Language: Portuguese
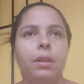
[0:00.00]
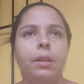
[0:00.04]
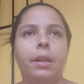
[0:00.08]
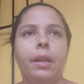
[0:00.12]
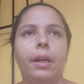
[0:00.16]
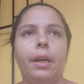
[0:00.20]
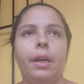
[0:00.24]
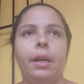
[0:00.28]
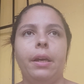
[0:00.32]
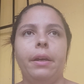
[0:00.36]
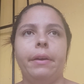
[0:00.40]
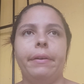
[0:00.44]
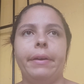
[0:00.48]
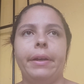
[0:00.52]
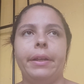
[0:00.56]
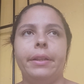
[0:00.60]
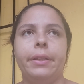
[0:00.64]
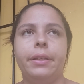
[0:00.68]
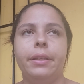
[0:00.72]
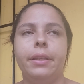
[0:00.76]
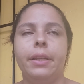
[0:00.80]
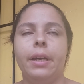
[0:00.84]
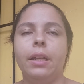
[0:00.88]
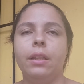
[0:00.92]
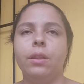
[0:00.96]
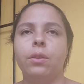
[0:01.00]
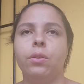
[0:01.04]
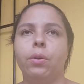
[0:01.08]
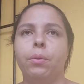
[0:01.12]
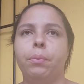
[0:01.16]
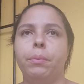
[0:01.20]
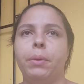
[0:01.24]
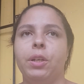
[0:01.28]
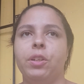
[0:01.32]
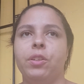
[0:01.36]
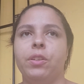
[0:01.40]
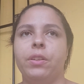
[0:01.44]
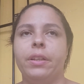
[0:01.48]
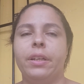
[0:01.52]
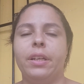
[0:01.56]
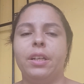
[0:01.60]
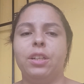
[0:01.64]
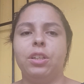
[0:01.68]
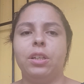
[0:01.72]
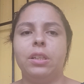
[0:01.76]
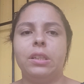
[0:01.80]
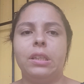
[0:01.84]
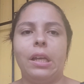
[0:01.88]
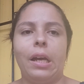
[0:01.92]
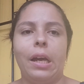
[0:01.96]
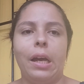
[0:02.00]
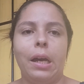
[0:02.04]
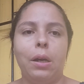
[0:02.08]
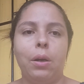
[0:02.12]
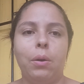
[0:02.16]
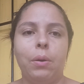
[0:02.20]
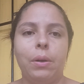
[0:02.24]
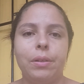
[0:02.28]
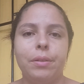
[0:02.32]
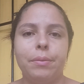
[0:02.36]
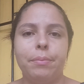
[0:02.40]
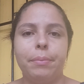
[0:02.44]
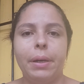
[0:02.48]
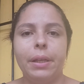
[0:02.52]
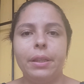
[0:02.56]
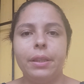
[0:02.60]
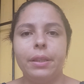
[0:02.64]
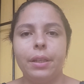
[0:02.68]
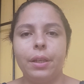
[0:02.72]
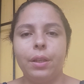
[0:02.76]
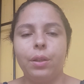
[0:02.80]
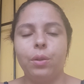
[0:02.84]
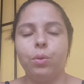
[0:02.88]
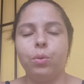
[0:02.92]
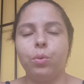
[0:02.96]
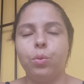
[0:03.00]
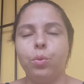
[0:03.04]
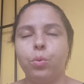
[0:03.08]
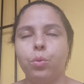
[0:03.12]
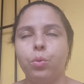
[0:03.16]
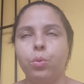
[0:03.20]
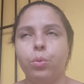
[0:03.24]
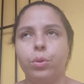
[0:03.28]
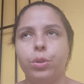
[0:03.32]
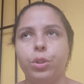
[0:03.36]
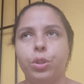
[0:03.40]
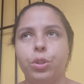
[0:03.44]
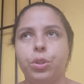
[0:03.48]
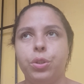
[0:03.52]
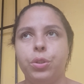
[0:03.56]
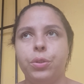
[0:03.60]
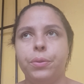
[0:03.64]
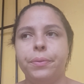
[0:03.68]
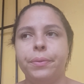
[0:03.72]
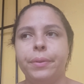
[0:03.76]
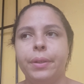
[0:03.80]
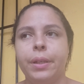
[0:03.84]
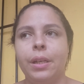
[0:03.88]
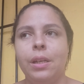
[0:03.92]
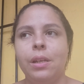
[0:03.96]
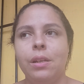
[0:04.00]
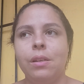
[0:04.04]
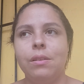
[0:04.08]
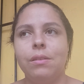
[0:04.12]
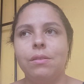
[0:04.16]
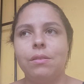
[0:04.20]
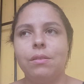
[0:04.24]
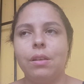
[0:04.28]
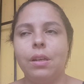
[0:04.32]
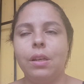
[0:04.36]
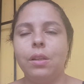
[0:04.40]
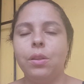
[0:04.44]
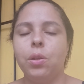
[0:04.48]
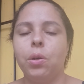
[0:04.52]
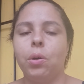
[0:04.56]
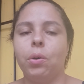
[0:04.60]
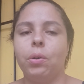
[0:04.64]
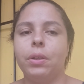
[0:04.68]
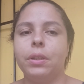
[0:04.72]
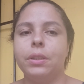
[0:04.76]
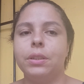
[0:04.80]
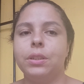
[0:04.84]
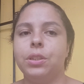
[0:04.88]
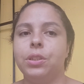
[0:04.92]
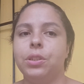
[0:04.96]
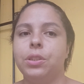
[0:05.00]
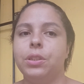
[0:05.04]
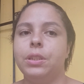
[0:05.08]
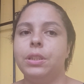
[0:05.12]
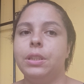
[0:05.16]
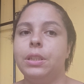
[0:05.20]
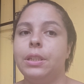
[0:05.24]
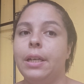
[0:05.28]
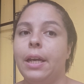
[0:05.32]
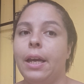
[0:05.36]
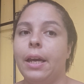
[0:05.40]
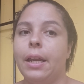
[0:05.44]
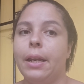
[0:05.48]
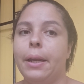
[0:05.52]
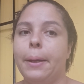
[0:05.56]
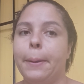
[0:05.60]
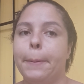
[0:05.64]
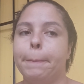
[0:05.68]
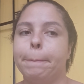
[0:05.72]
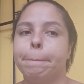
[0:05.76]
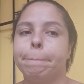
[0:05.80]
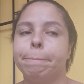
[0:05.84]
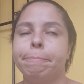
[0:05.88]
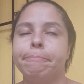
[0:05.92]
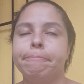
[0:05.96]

né? É de dar dó, minha gente. Ela já tava quase batendo os 100 dólares e ela,